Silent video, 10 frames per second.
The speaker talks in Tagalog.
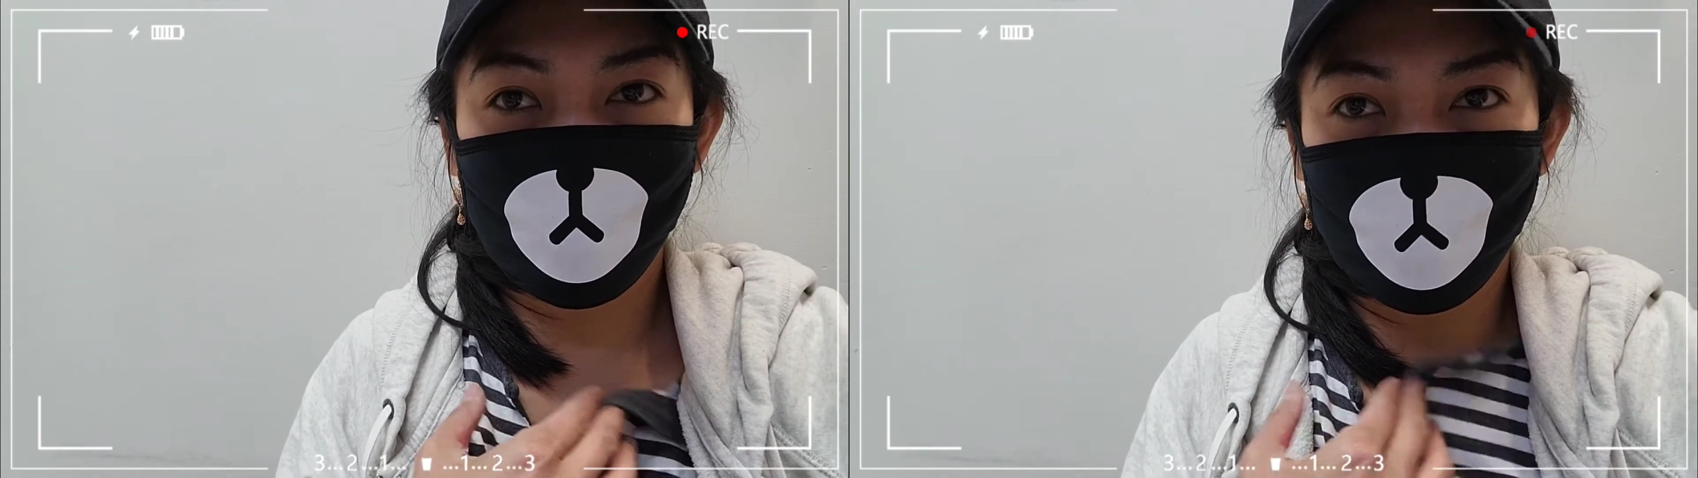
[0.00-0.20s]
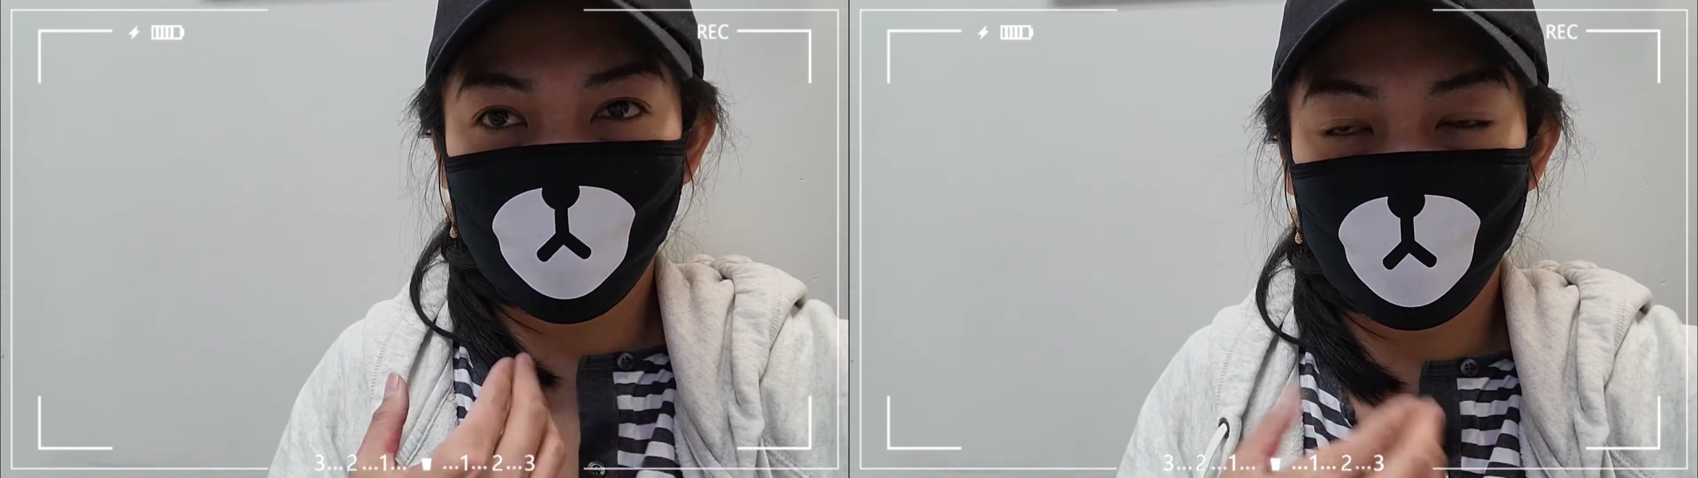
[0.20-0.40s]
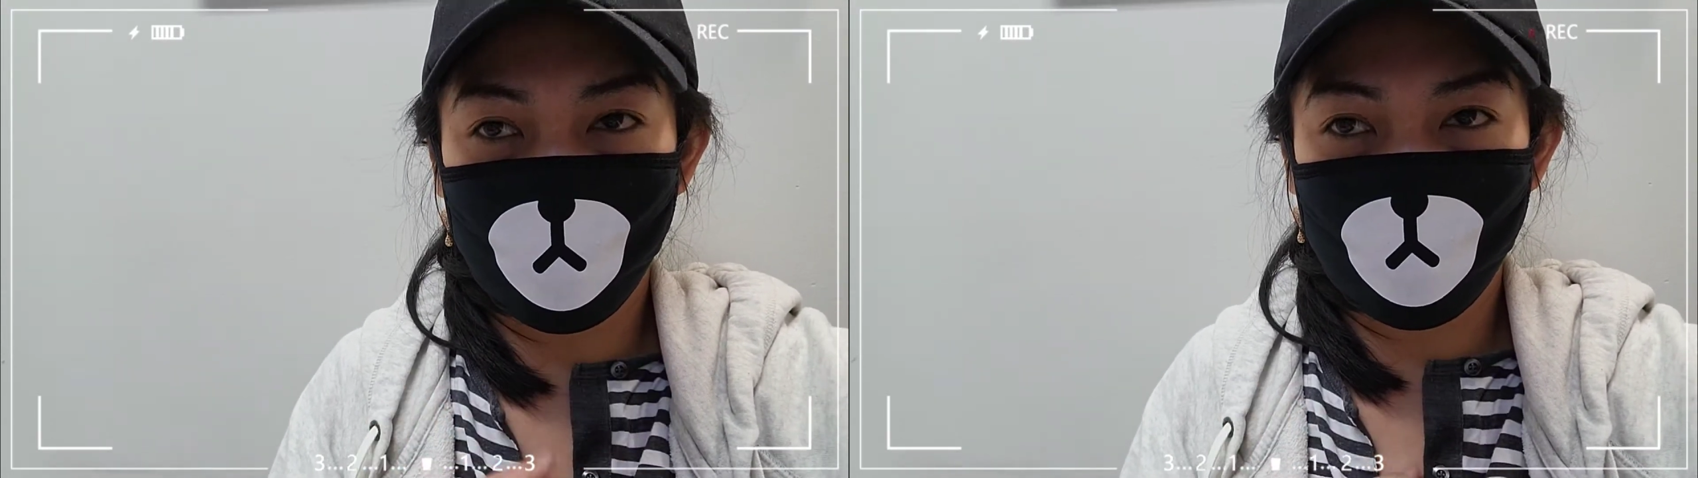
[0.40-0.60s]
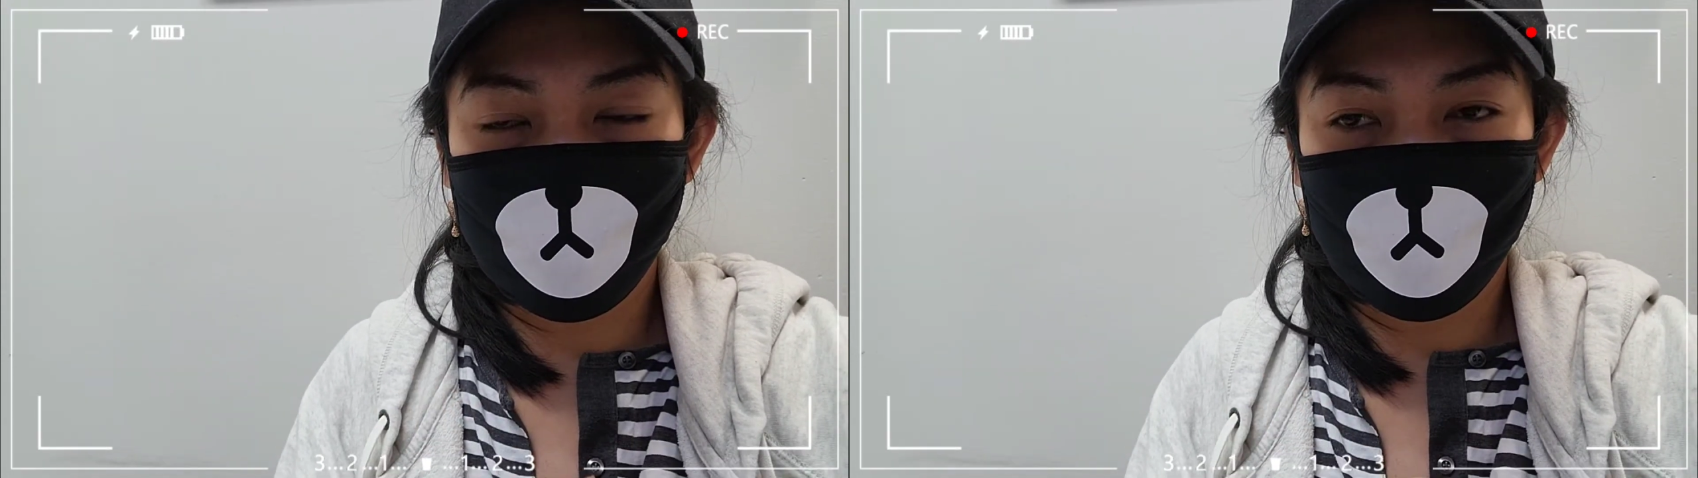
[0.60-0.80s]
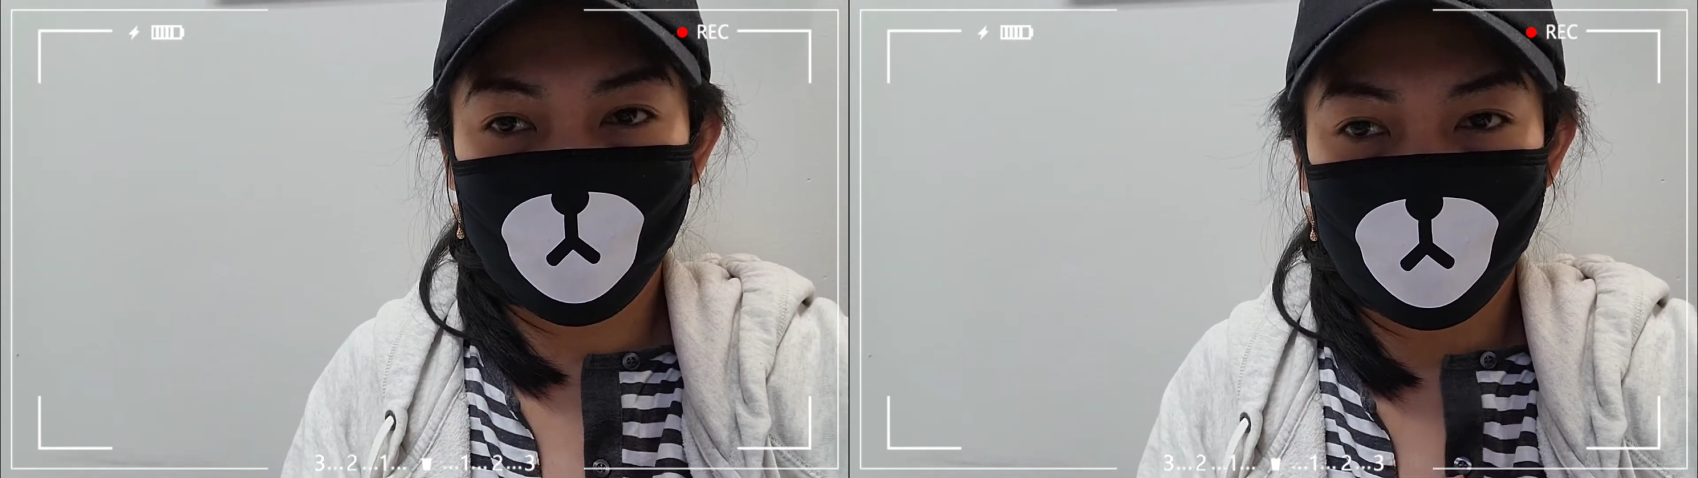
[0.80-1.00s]
Iba blood
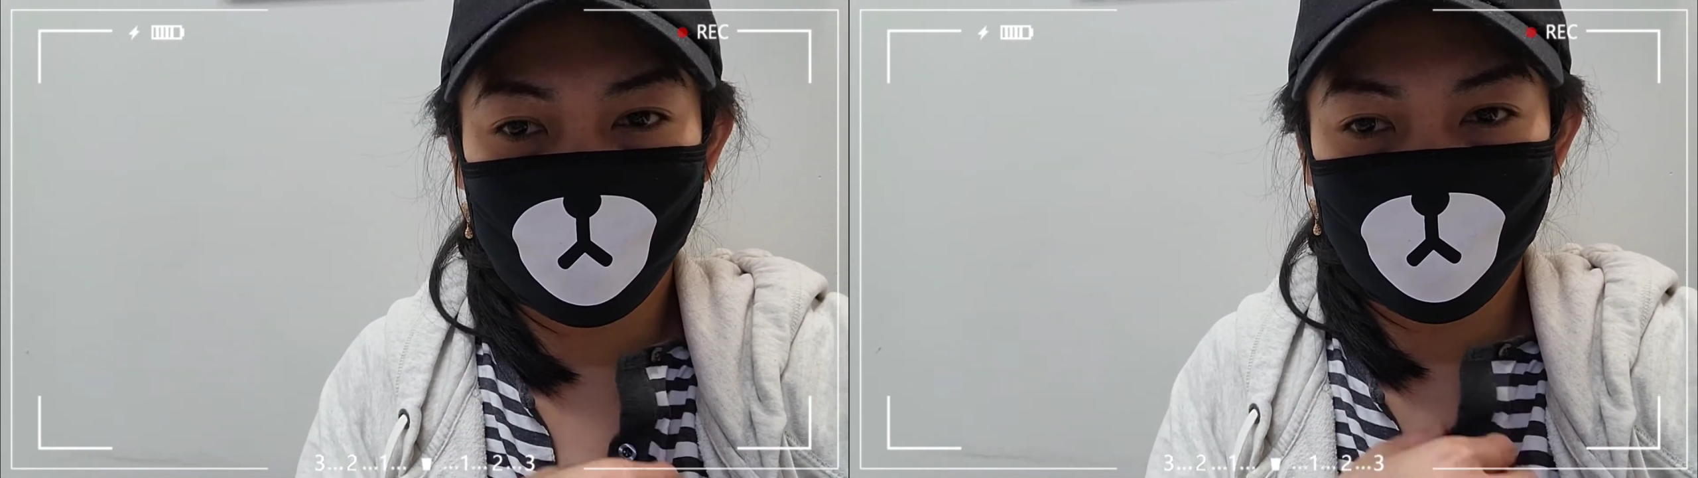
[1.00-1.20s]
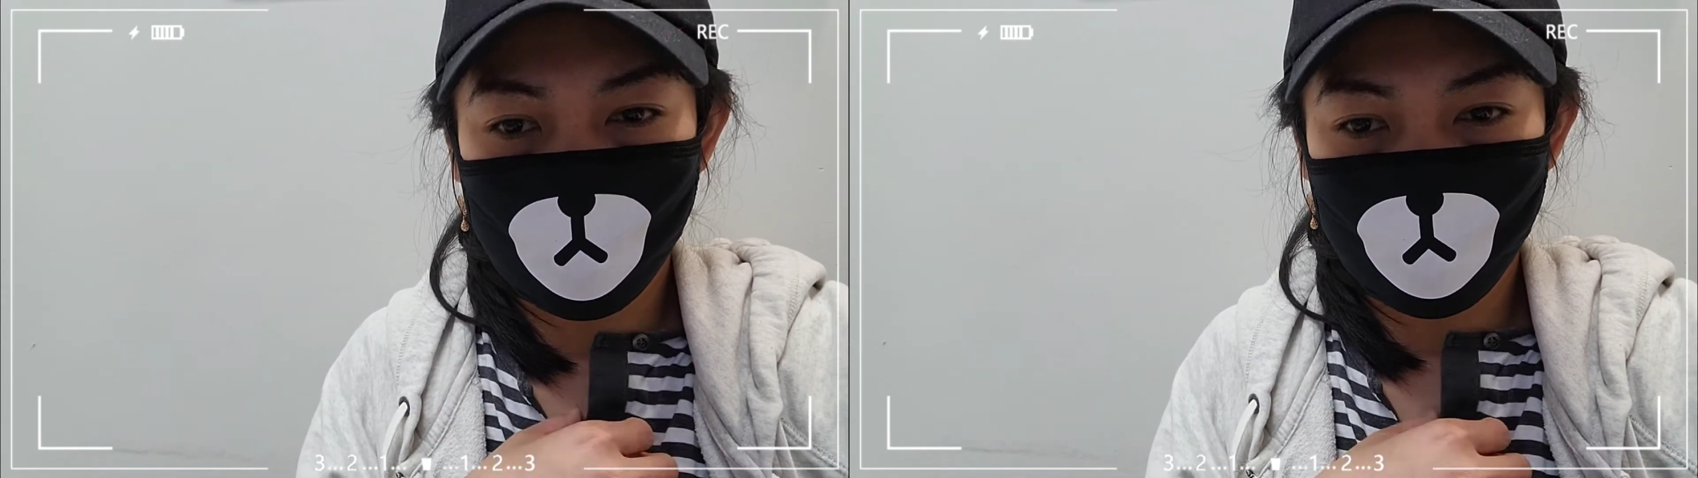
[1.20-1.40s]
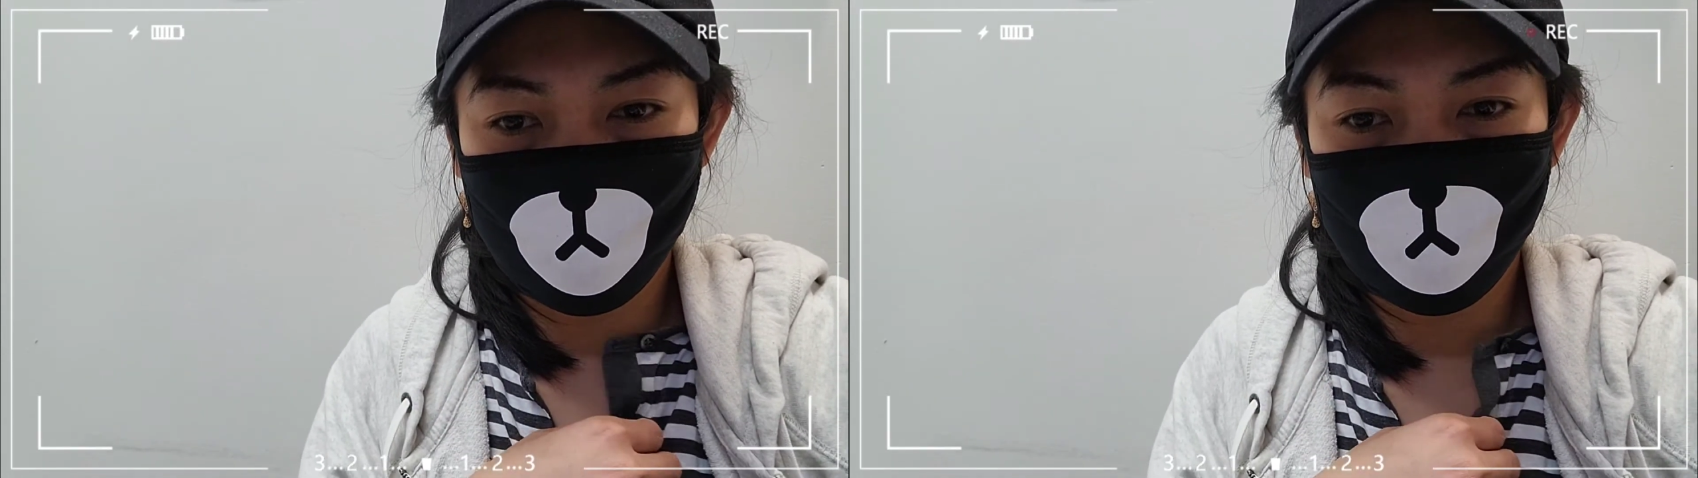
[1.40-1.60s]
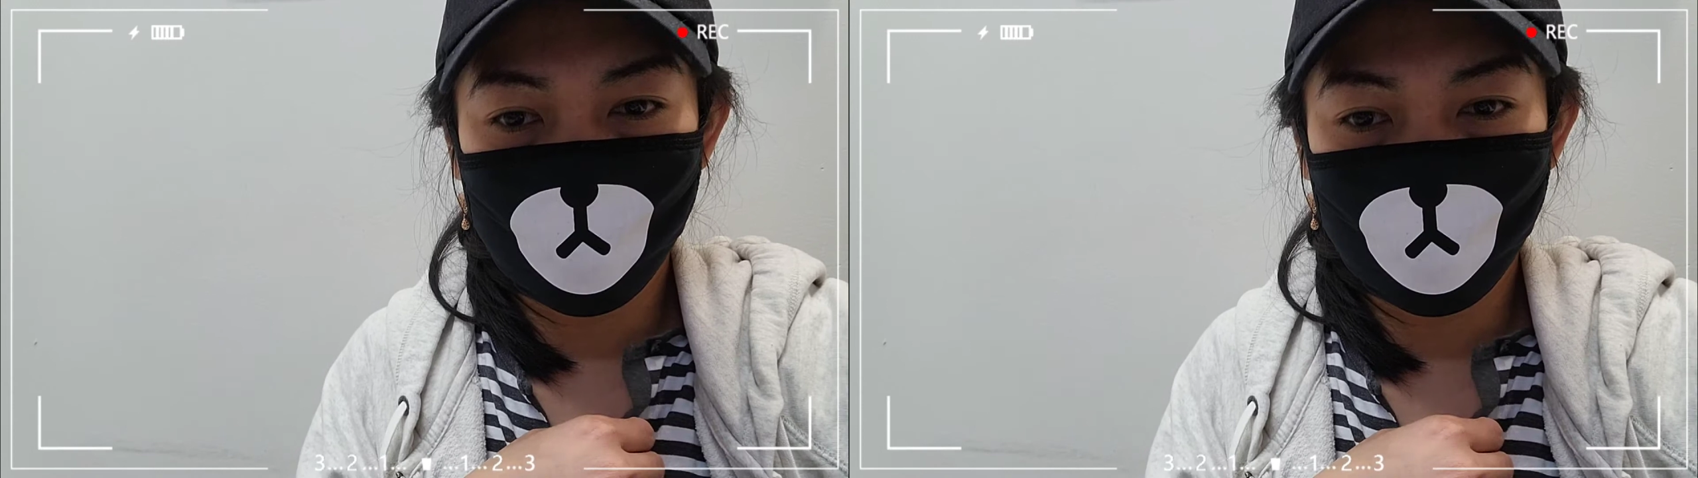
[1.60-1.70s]
test na siya.